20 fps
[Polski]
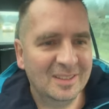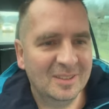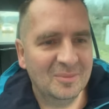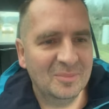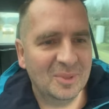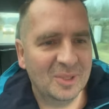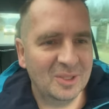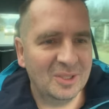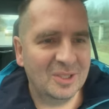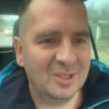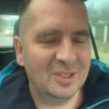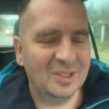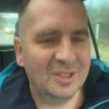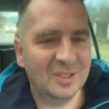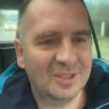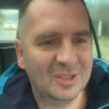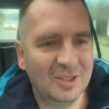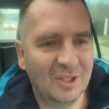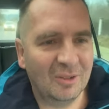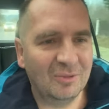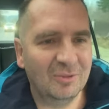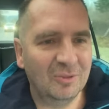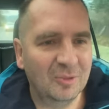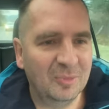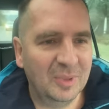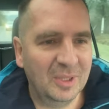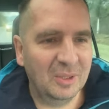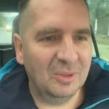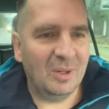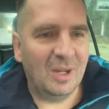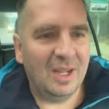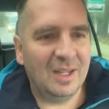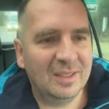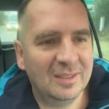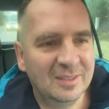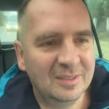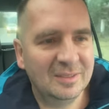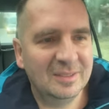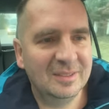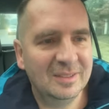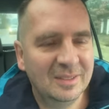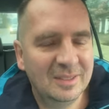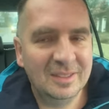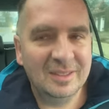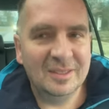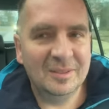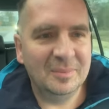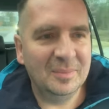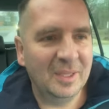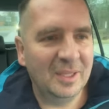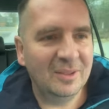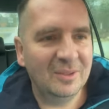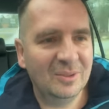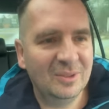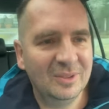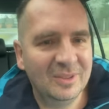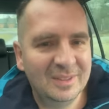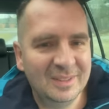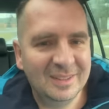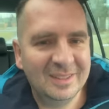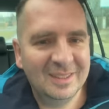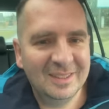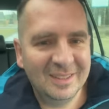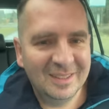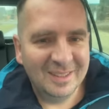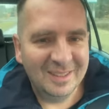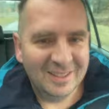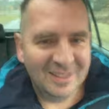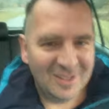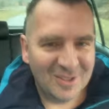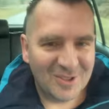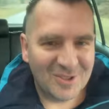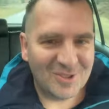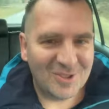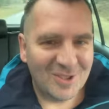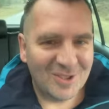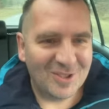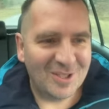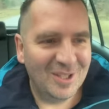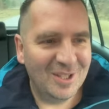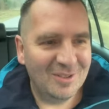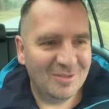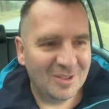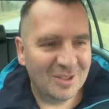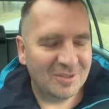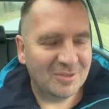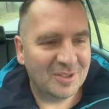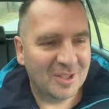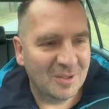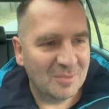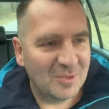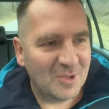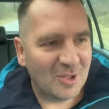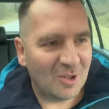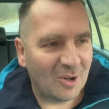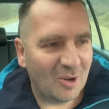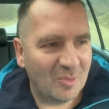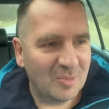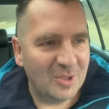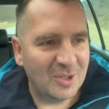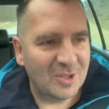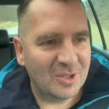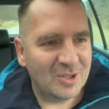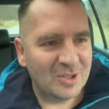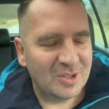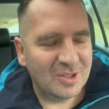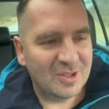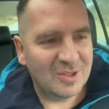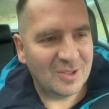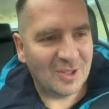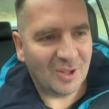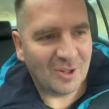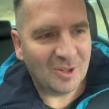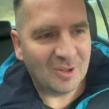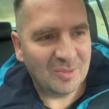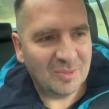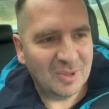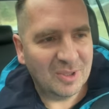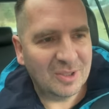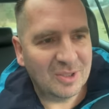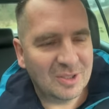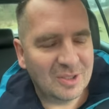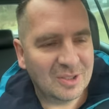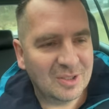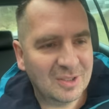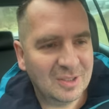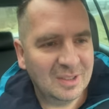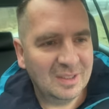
byś znowu była, był szczęśliwy w tym, co robisz, co robisz,